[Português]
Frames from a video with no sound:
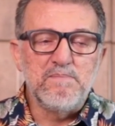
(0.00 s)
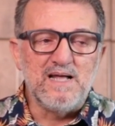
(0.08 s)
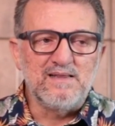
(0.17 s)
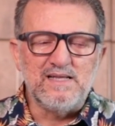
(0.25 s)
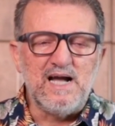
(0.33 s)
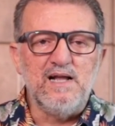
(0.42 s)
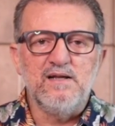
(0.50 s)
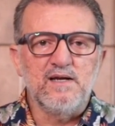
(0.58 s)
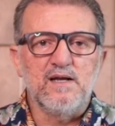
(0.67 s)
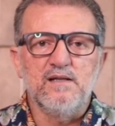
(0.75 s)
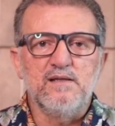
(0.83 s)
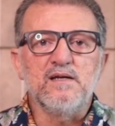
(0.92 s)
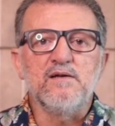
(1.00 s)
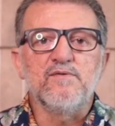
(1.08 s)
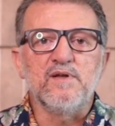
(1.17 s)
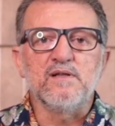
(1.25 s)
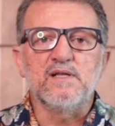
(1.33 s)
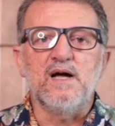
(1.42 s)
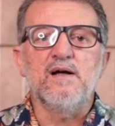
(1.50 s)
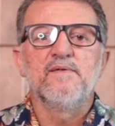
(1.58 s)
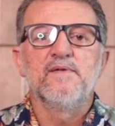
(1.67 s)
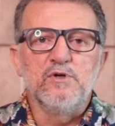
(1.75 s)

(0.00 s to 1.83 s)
batalha que ele tem que enfrentar.